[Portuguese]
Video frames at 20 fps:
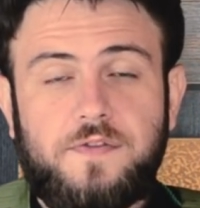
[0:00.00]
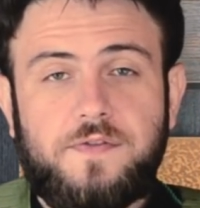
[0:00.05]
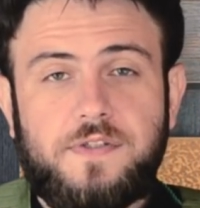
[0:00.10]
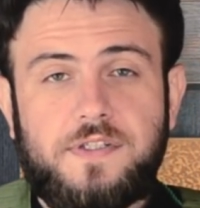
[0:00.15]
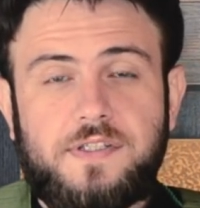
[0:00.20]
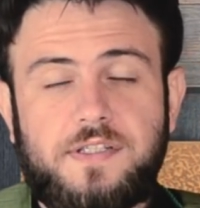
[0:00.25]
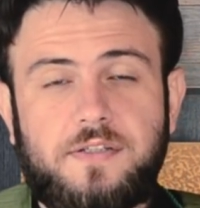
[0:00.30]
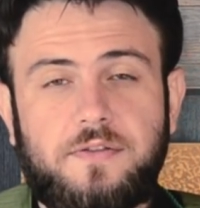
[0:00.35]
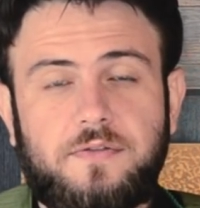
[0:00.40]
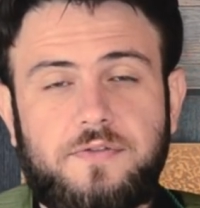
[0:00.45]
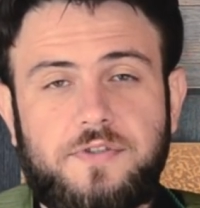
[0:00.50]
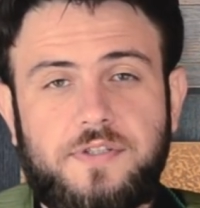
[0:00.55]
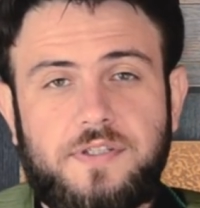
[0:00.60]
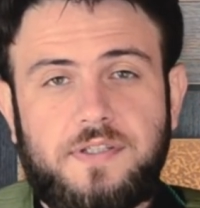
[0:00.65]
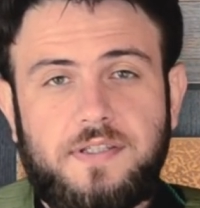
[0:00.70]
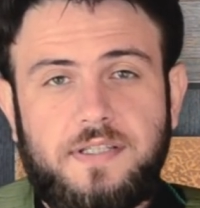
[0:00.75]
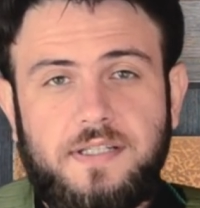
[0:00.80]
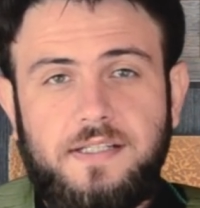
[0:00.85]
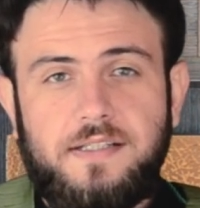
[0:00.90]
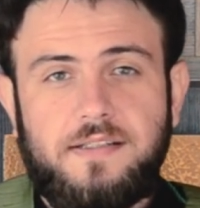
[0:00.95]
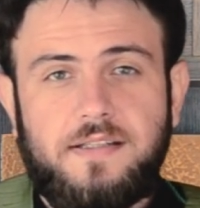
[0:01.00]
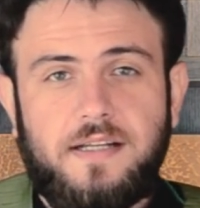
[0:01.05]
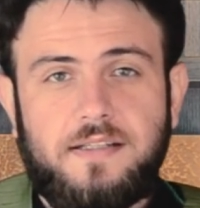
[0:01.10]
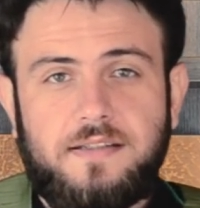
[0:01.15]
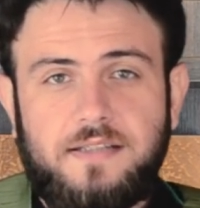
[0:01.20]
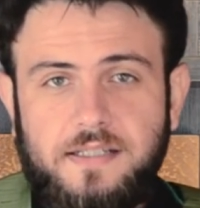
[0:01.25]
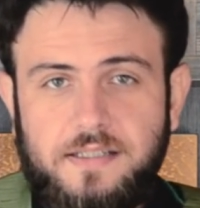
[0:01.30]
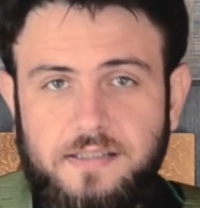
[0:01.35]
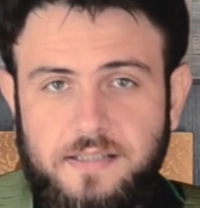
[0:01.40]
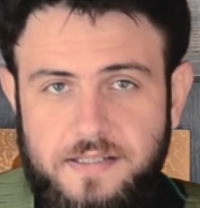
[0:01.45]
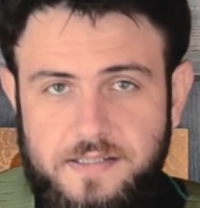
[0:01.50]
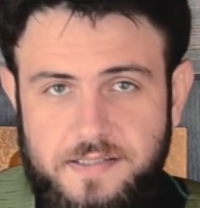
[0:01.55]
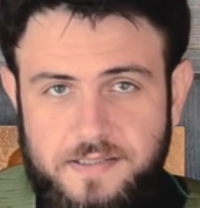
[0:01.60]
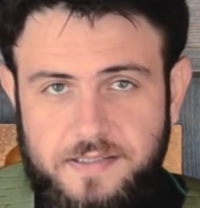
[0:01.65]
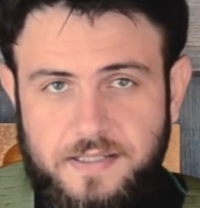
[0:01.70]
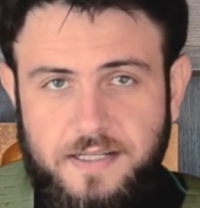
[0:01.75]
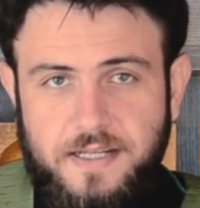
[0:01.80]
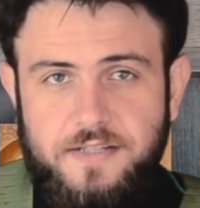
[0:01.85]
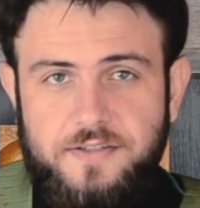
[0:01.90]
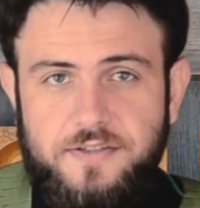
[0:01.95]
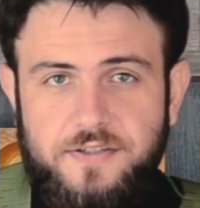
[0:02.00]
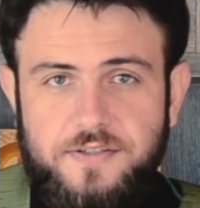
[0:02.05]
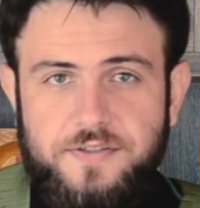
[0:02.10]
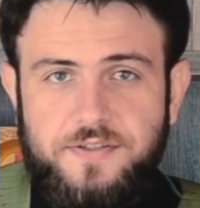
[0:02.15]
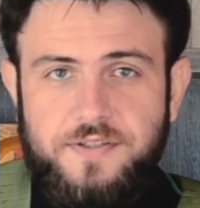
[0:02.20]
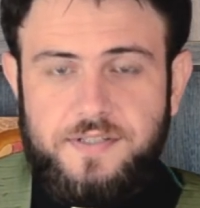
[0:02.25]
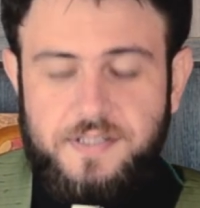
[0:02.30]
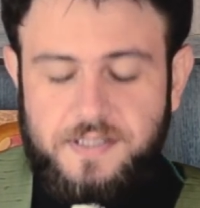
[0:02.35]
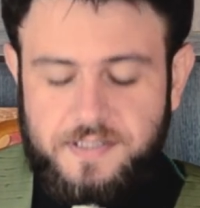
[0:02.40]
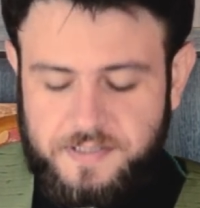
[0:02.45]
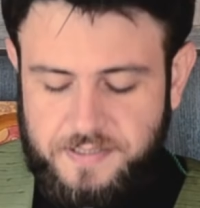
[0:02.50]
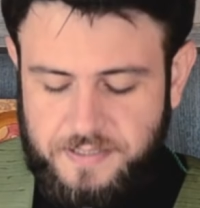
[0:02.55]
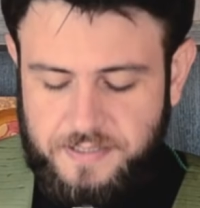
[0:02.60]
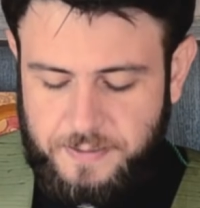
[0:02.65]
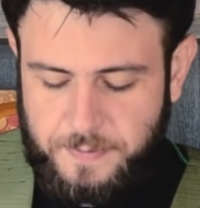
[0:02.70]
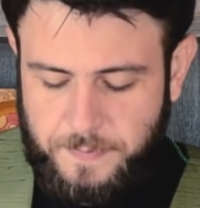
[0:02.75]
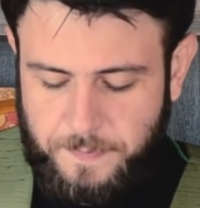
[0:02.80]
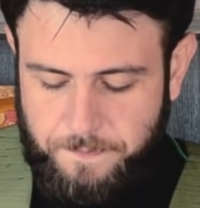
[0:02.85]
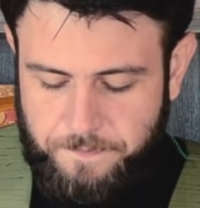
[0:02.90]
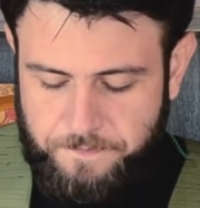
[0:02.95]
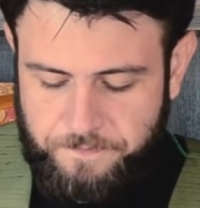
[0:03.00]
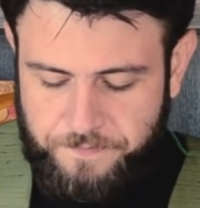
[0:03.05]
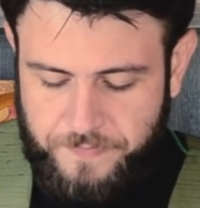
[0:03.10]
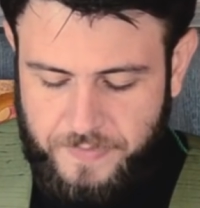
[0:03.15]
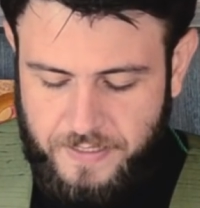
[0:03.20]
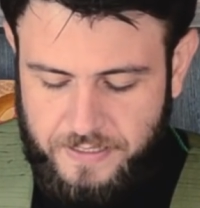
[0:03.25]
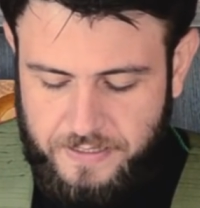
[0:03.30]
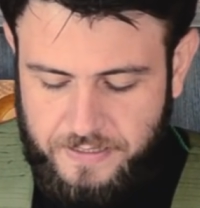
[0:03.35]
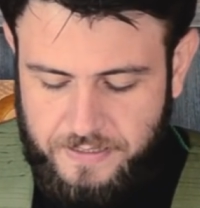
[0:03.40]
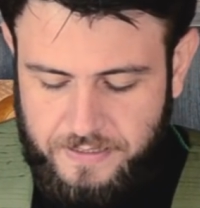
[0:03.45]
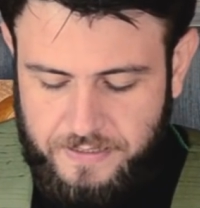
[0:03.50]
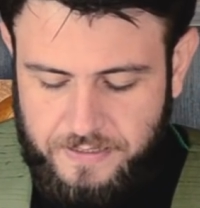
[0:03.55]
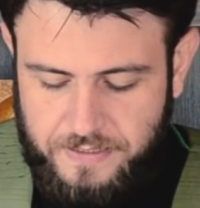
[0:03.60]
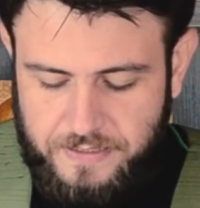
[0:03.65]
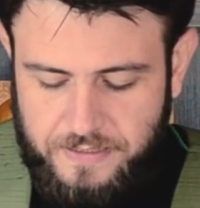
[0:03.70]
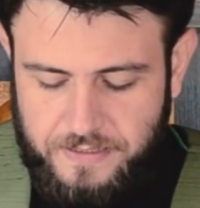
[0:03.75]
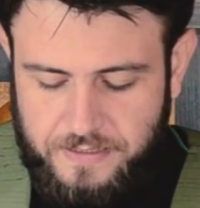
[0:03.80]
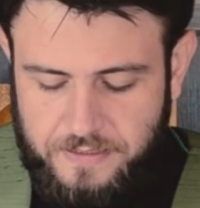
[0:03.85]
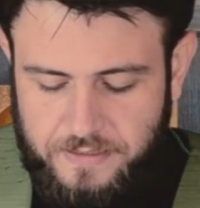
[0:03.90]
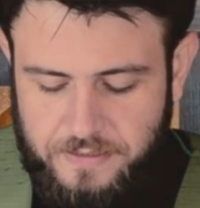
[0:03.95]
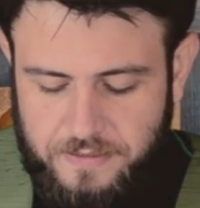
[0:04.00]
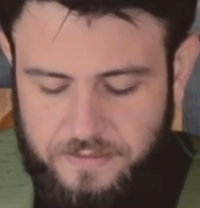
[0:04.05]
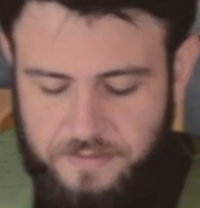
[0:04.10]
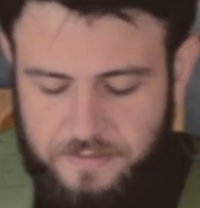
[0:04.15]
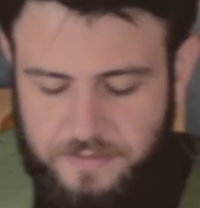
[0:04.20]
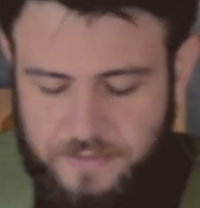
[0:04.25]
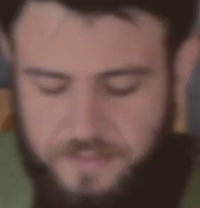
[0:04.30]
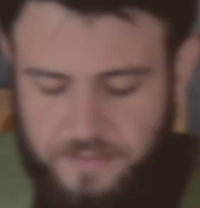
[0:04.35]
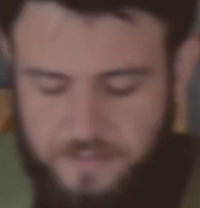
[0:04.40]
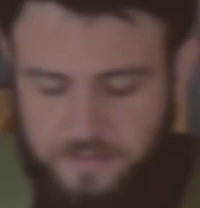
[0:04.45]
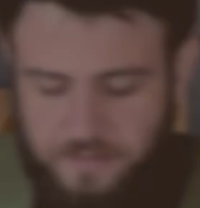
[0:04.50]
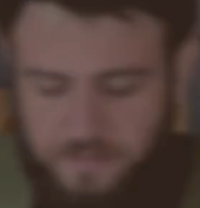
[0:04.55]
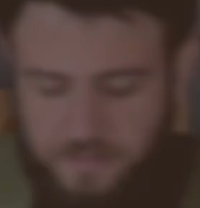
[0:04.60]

versículos de 30 a 37, e diz assim: Naquele